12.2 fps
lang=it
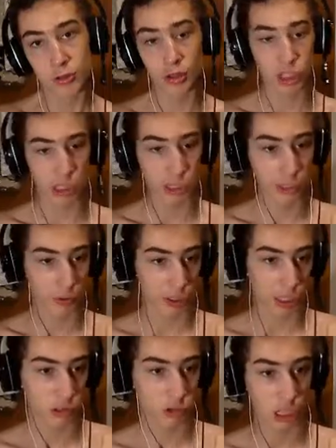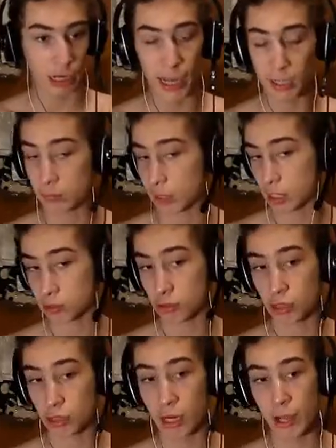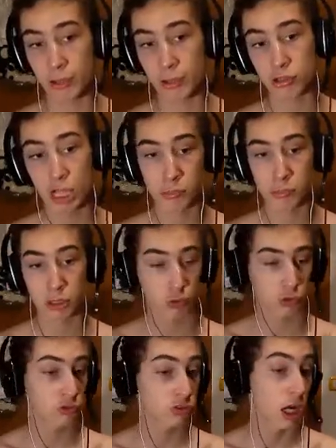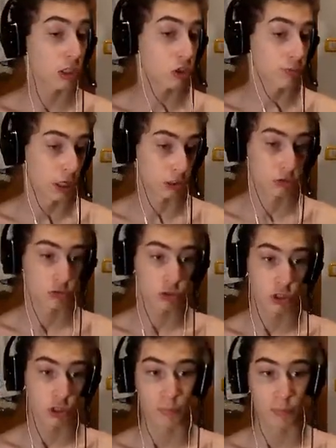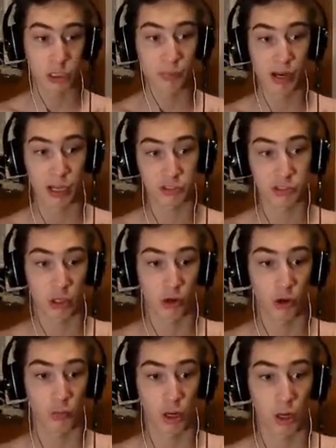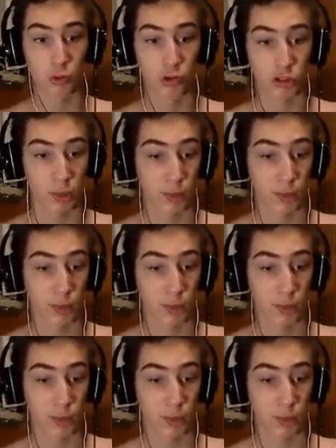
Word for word: Non c'è niente di guardare sotto al letto Perché sotto al letto sarebbe troppo scontato come nascondiglio È impossibile che ci siano qualcuno